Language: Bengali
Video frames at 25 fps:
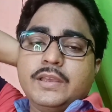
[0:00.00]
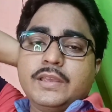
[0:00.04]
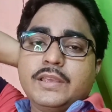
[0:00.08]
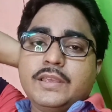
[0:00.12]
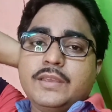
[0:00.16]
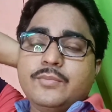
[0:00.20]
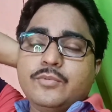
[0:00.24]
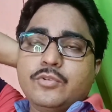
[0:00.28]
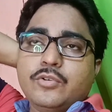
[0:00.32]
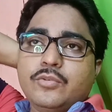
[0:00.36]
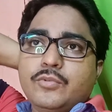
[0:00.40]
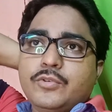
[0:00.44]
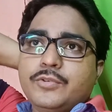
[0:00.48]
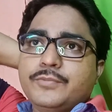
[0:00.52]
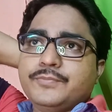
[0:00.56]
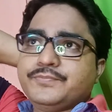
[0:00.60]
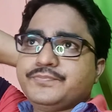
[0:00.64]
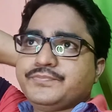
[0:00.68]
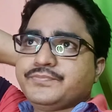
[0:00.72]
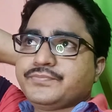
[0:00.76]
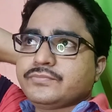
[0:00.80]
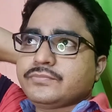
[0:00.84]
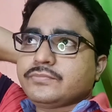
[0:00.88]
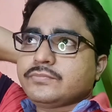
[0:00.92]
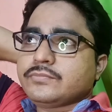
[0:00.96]
কি বলবো
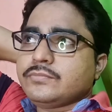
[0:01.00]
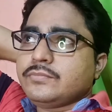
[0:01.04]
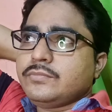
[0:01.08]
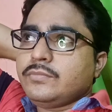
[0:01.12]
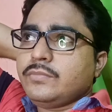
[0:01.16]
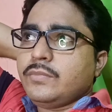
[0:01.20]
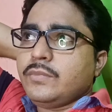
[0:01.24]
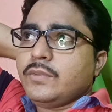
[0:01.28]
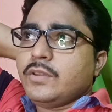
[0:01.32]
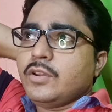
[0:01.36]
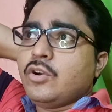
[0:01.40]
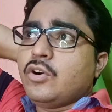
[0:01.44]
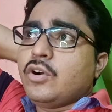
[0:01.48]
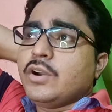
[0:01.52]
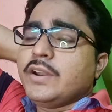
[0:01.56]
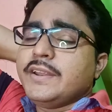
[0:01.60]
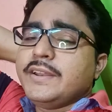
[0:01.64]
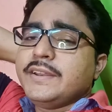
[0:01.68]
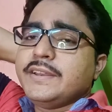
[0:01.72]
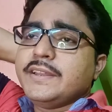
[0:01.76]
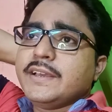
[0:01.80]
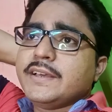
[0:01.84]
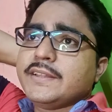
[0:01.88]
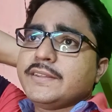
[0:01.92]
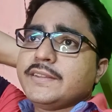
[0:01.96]
অল
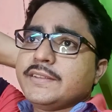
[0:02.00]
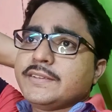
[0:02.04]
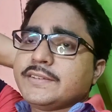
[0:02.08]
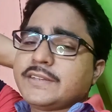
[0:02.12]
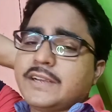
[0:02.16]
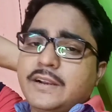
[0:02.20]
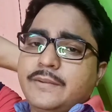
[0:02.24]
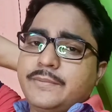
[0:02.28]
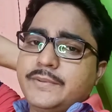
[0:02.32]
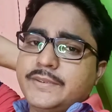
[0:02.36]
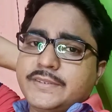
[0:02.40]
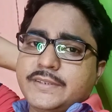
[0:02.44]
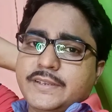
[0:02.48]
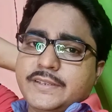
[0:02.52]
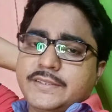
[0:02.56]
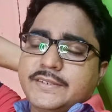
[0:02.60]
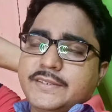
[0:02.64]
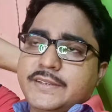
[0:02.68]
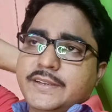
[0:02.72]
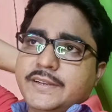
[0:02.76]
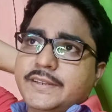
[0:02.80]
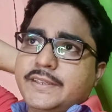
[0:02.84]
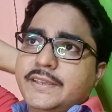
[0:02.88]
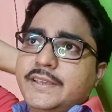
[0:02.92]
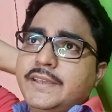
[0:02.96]
ইন্ডিয়াতে সার্ভিস আছে
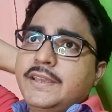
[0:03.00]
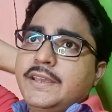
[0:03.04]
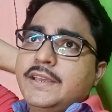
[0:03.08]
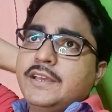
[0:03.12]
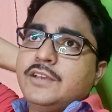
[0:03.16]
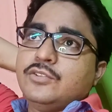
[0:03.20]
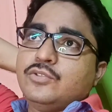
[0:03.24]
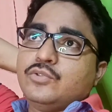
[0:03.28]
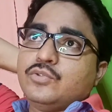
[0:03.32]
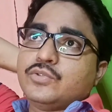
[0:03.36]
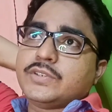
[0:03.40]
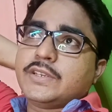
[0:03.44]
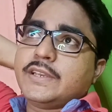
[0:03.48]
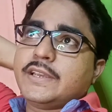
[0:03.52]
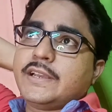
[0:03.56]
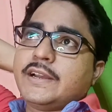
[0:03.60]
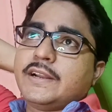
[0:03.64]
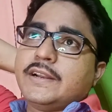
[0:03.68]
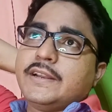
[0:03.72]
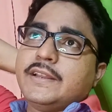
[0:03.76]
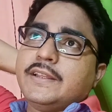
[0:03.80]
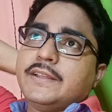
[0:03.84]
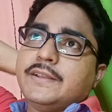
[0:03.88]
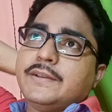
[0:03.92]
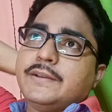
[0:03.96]
আর কি তো
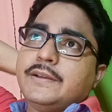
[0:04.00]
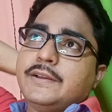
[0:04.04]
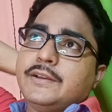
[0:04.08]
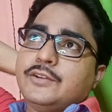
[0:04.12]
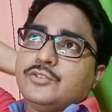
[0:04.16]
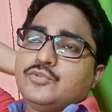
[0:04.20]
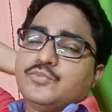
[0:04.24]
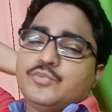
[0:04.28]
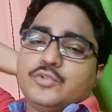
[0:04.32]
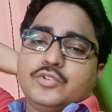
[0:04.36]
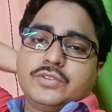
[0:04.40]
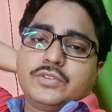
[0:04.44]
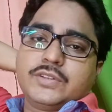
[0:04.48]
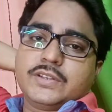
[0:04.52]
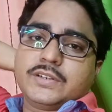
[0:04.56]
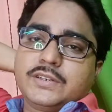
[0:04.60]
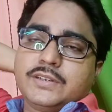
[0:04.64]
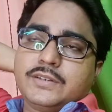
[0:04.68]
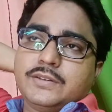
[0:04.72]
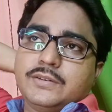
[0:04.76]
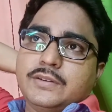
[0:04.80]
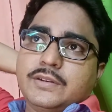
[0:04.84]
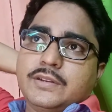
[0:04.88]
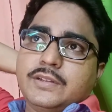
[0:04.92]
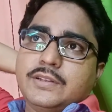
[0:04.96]
সেখানে প্রত্যেক
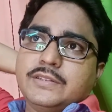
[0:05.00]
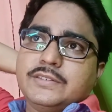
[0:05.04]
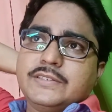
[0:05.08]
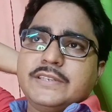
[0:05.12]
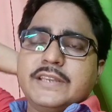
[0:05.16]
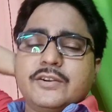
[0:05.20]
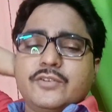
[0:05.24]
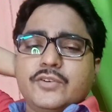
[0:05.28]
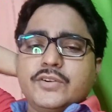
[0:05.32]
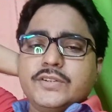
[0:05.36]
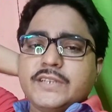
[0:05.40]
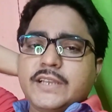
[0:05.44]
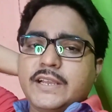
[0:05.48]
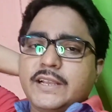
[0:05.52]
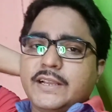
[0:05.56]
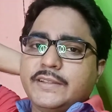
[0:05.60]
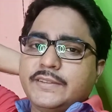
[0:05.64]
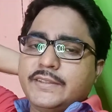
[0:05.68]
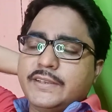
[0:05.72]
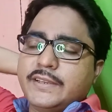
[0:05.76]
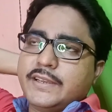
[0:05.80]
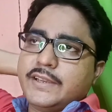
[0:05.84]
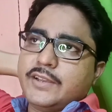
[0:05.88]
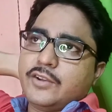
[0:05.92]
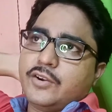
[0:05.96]
যে কোনো জায়গা
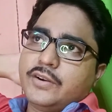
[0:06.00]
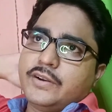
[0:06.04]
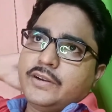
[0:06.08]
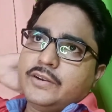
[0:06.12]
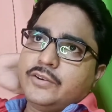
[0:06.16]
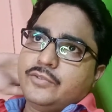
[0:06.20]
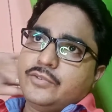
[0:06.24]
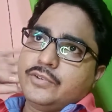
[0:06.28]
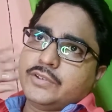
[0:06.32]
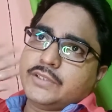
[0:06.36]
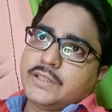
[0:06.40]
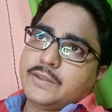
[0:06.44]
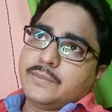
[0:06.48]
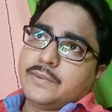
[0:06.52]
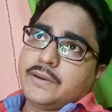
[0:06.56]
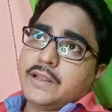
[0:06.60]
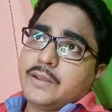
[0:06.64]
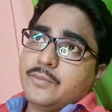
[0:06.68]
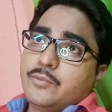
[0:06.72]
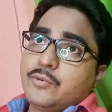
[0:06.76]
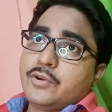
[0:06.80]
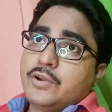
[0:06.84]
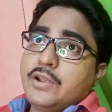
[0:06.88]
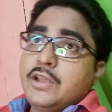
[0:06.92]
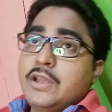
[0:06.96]
থেকেই অর্ডার করতে পারে
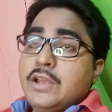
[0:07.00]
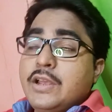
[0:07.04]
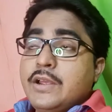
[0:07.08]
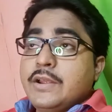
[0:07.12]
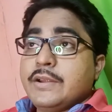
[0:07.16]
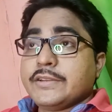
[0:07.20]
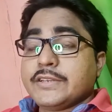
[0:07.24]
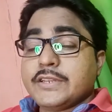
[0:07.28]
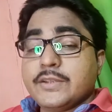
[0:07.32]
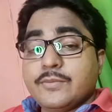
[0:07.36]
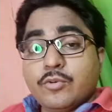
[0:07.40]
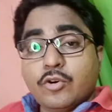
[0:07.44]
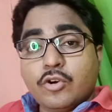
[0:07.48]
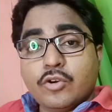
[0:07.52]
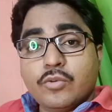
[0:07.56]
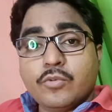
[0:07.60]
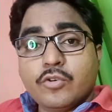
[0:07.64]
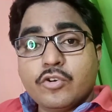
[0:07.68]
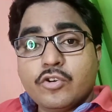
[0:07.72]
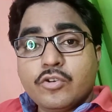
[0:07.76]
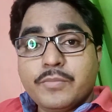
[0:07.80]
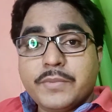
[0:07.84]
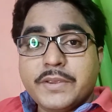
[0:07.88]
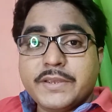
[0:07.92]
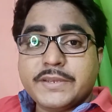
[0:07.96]
এবং সেই বড়
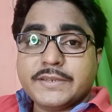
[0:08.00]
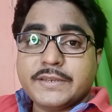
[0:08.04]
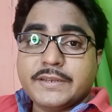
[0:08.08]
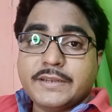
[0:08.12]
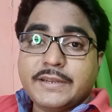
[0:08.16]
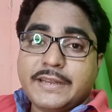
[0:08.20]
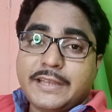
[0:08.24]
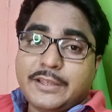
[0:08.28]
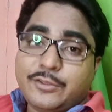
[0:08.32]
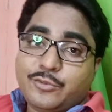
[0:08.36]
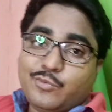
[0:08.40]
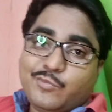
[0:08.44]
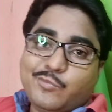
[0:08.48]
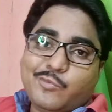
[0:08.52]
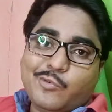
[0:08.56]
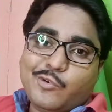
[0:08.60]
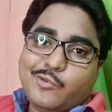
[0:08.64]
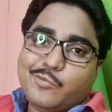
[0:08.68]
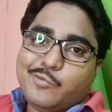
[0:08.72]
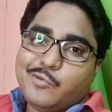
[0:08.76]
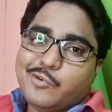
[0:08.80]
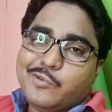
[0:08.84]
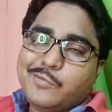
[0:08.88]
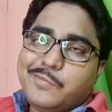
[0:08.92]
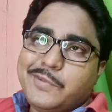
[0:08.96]
বড় মেশিনের এত বড়
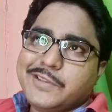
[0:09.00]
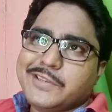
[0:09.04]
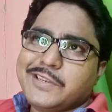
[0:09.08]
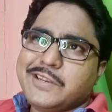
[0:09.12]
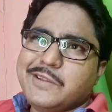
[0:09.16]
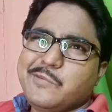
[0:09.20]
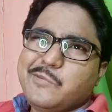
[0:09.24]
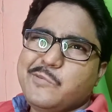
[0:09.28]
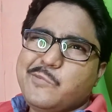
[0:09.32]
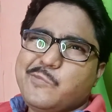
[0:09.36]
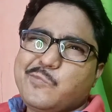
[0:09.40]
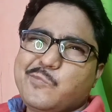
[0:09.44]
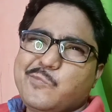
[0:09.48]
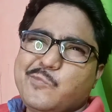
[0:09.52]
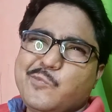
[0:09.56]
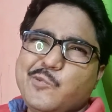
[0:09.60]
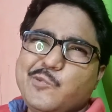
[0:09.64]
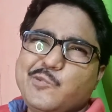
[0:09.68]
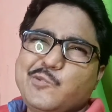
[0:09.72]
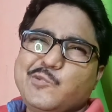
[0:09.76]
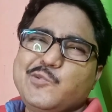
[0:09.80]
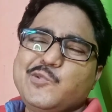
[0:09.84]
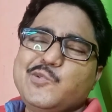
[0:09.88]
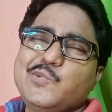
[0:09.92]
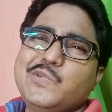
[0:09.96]
বড় মেশিনে
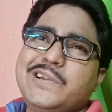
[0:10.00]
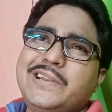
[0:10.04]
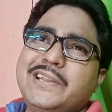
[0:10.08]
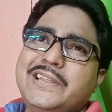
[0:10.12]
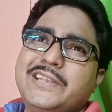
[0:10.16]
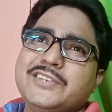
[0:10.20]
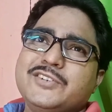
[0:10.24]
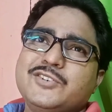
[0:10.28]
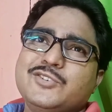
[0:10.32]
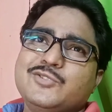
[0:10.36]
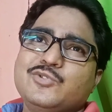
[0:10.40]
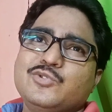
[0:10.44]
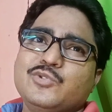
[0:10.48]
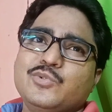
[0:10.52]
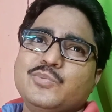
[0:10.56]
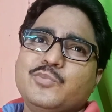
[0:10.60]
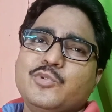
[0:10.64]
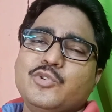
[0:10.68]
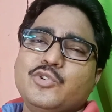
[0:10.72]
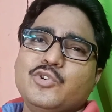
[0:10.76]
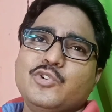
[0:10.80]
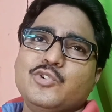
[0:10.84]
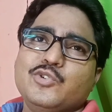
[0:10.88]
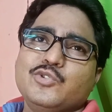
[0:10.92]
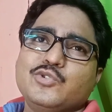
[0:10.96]
প্রচুর লিস্ট
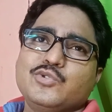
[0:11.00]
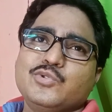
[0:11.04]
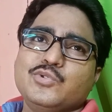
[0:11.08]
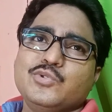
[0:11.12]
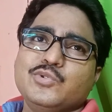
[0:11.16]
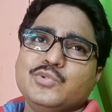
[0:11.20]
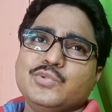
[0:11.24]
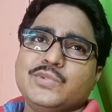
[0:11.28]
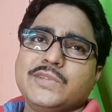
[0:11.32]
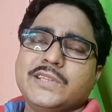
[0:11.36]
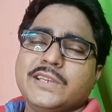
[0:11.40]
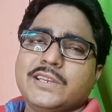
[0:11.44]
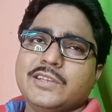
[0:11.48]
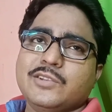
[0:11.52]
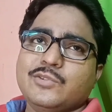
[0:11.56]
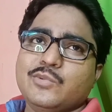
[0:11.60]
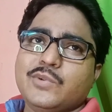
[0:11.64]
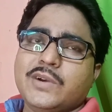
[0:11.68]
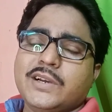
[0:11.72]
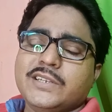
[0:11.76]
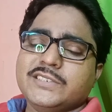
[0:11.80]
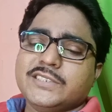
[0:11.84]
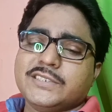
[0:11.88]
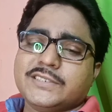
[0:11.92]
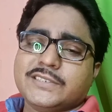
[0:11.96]
পনেরোশো থেকে দু
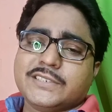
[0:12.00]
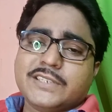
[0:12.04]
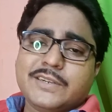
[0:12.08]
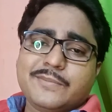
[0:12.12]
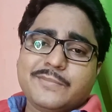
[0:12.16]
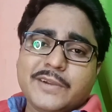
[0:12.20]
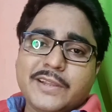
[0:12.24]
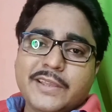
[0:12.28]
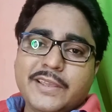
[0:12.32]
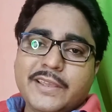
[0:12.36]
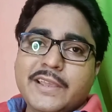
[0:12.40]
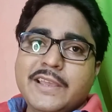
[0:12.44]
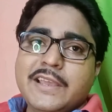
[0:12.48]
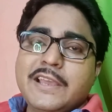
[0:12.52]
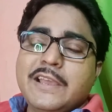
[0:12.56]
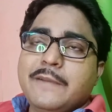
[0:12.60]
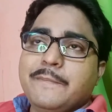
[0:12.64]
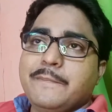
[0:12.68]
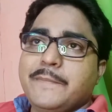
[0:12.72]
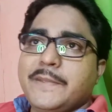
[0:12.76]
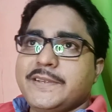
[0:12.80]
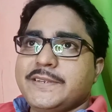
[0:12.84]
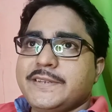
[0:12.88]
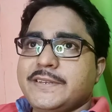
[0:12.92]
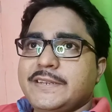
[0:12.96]
হাজারটা প্রায়
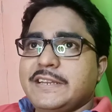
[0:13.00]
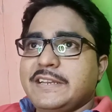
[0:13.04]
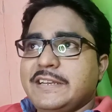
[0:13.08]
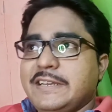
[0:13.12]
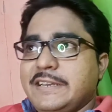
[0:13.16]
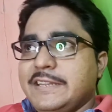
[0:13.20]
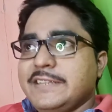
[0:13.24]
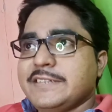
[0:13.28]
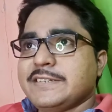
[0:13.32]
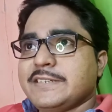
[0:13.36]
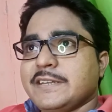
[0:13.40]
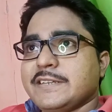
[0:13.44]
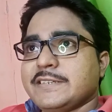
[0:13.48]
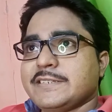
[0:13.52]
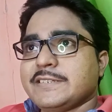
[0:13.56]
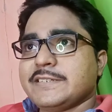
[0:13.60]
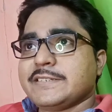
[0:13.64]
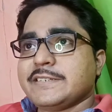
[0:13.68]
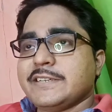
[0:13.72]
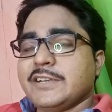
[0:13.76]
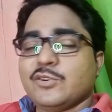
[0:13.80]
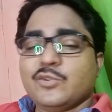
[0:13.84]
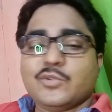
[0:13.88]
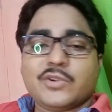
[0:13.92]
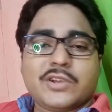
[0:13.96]
মেশিনের লিস্ট আছে
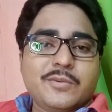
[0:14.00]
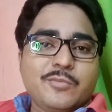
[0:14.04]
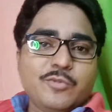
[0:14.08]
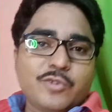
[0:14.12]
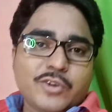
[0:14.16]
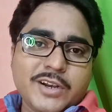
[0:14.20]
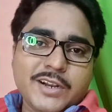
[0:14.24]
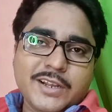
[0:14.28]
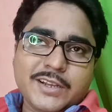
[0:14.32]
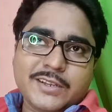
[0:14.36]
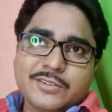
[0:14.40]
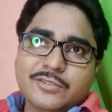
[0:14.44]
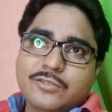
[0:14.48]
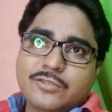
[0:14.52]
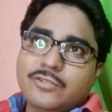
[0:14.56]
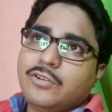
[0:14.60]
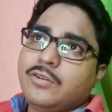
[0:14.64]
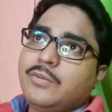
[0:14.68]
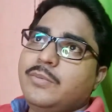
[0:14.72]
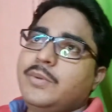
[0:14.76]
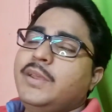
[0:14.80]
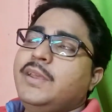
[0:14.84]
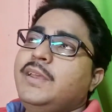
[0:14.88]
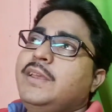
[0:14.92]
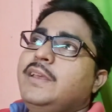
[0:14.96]
সেগুলোকে মনে রাখতে
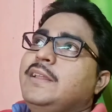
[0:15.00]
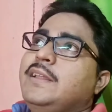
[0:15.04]
হবে